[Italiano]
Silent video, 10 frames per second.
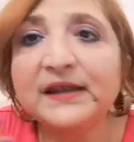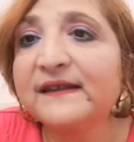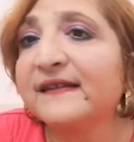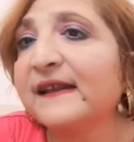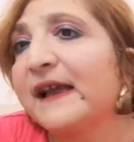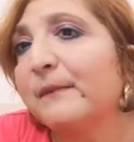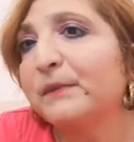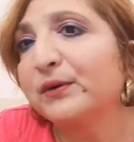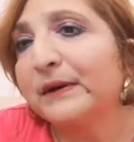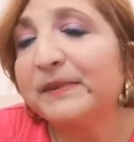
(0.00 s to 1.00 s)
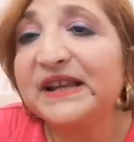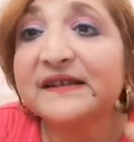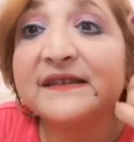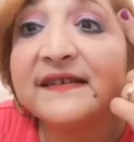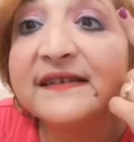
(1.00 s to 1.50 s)
che sarebbe una
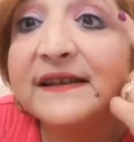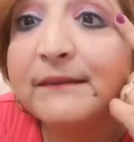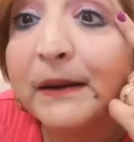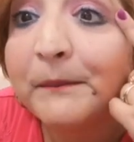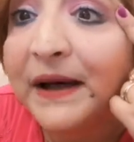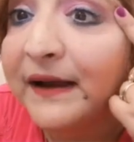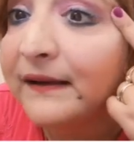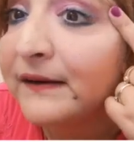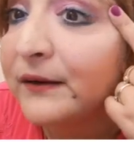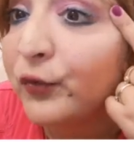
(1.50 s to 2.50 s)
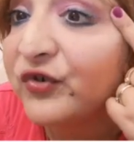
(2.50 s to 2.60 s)
palette estiva, ma eh,